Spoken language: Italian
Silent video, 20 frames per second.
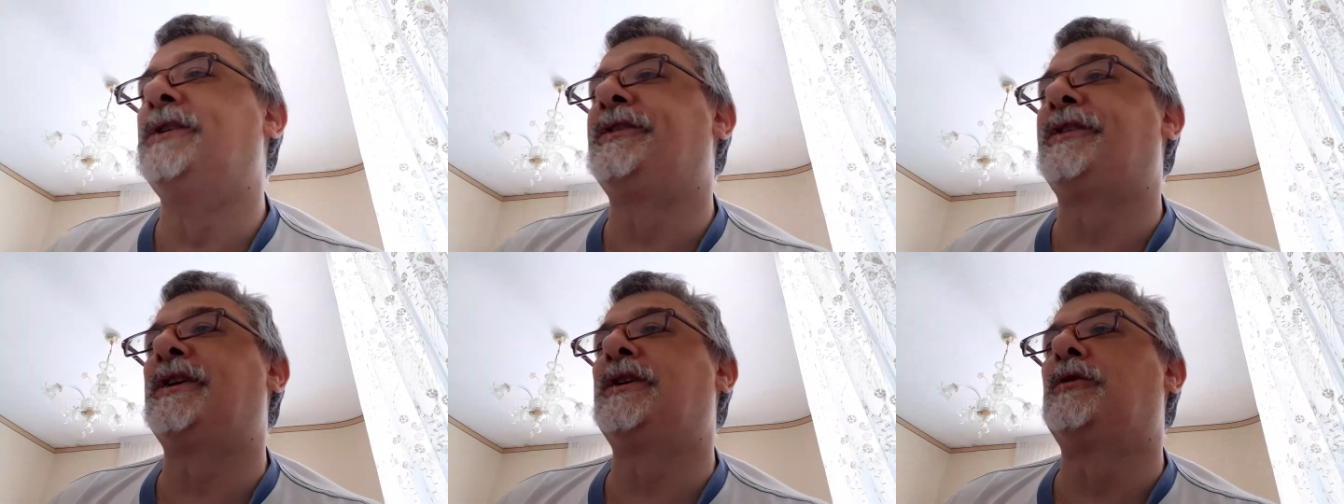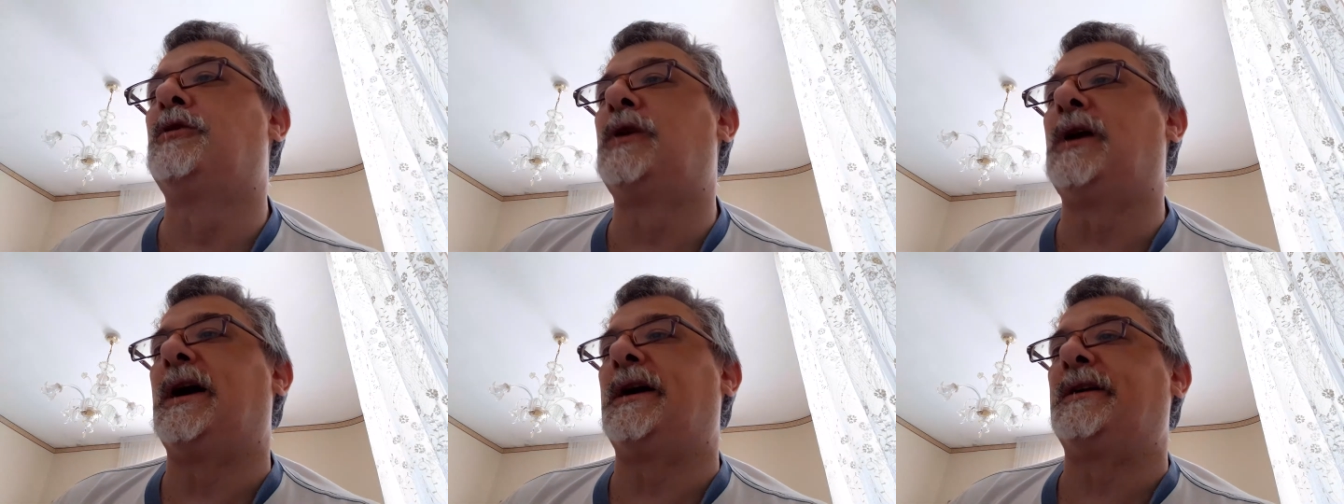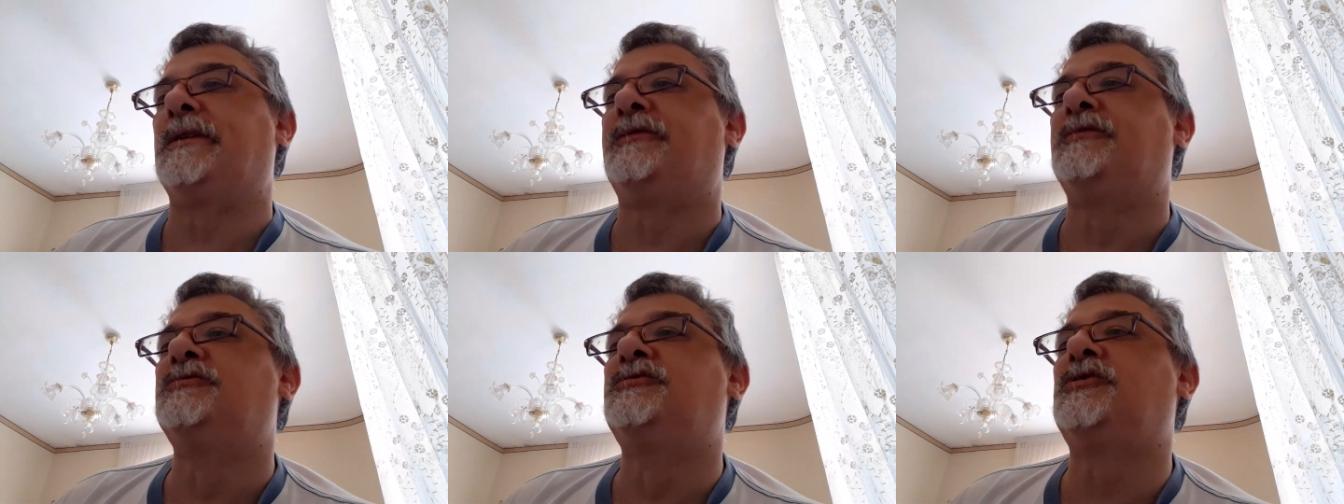
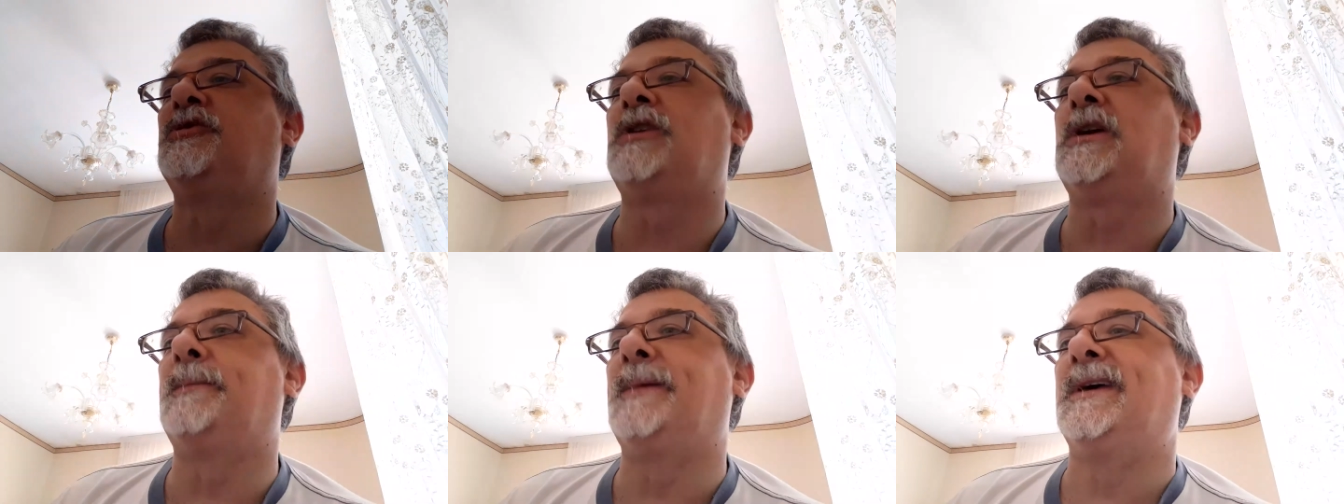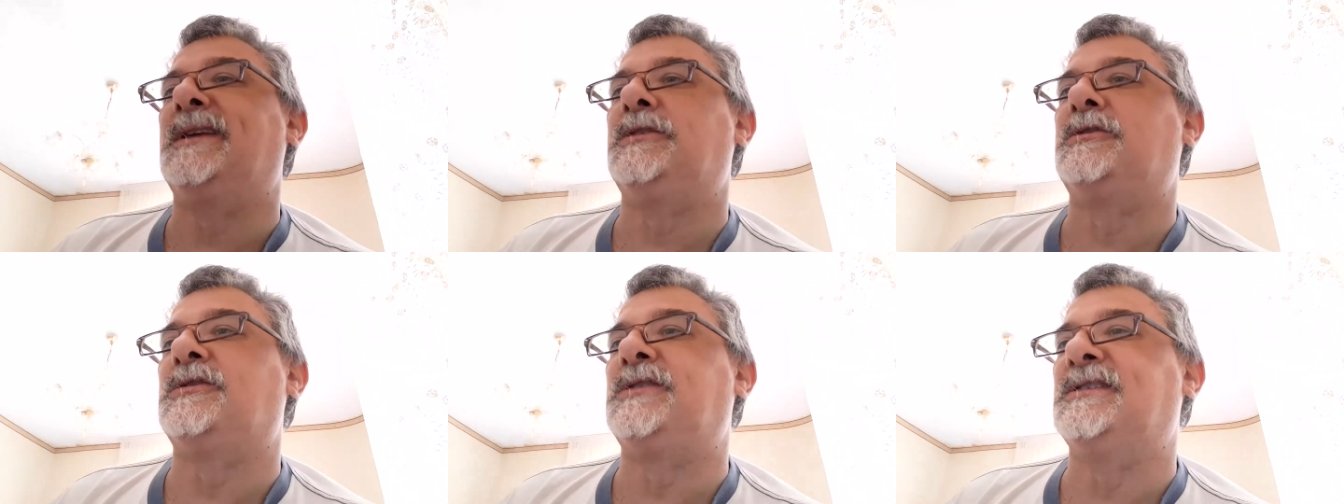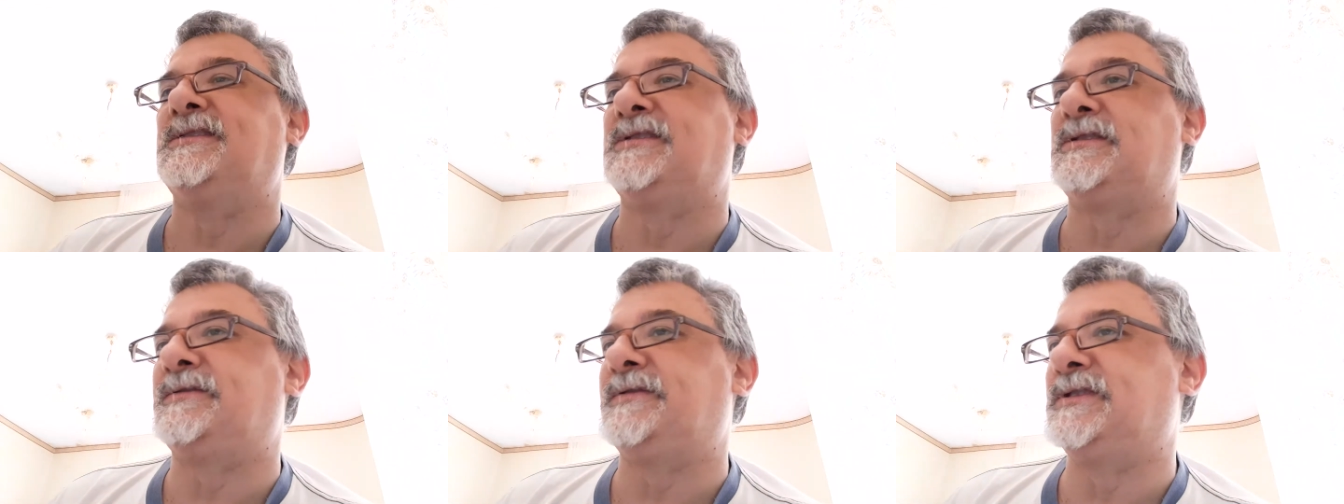regolare funzionamento
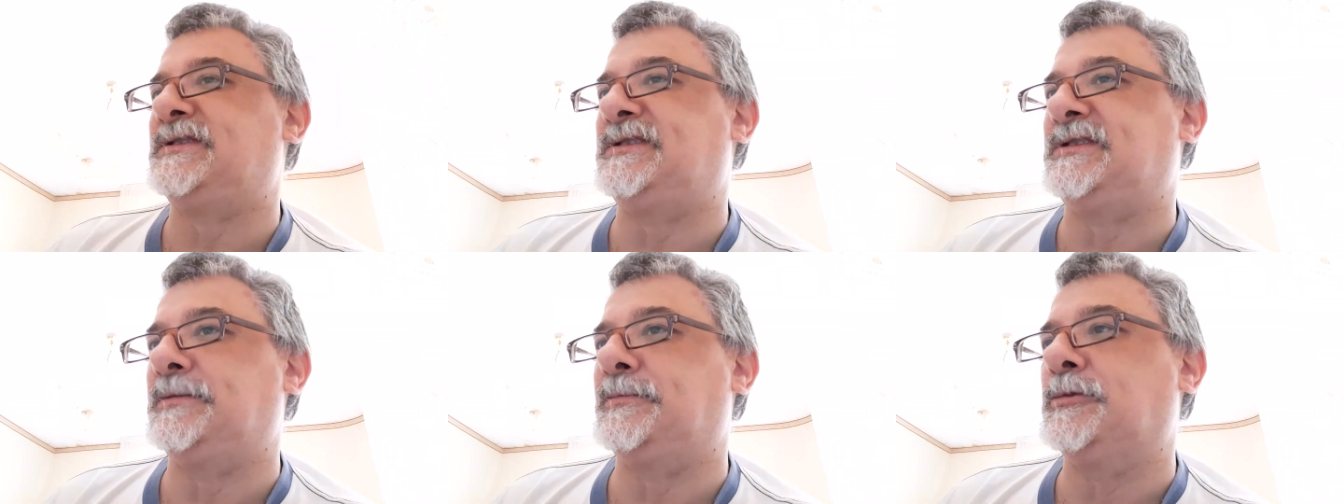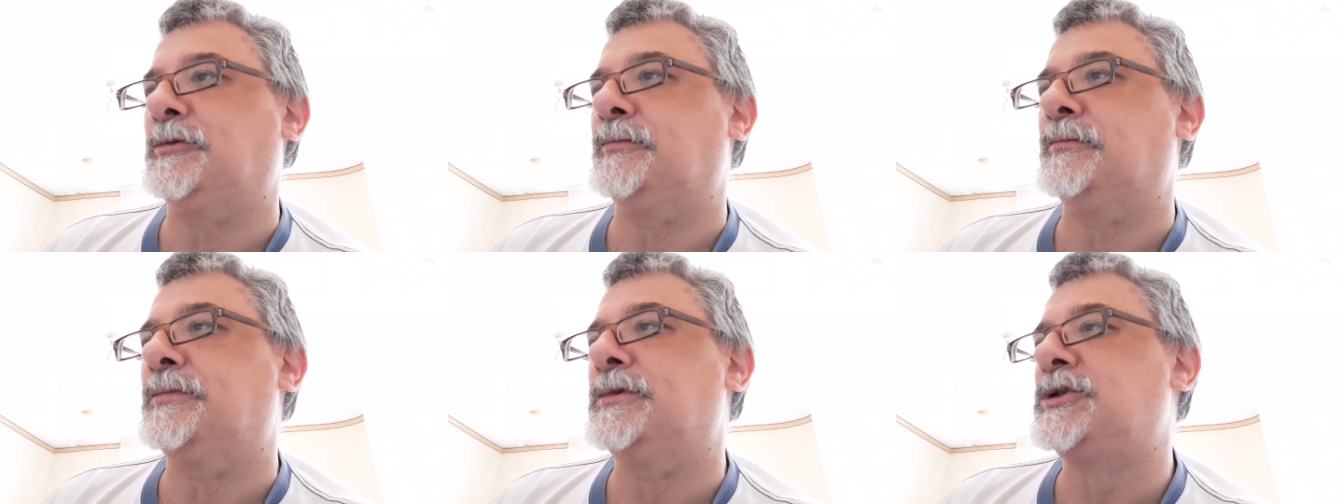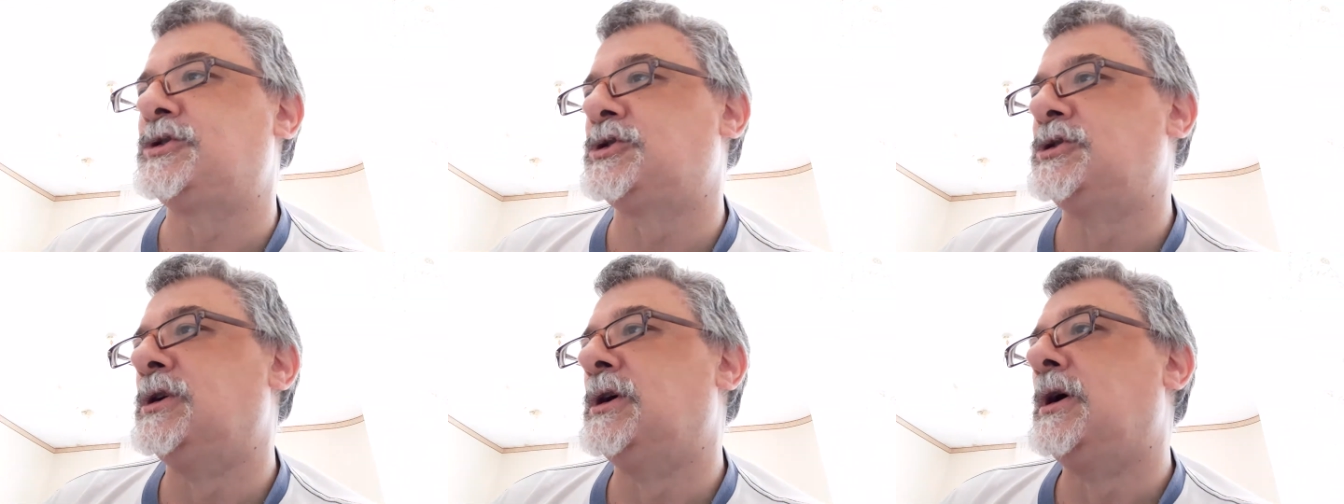dei servizi
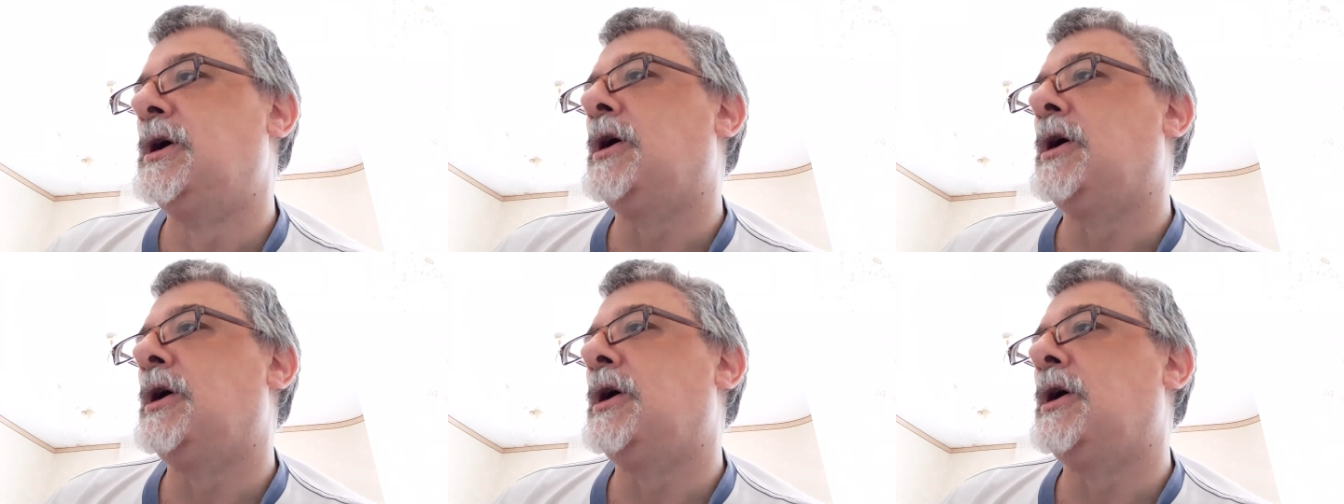pubblici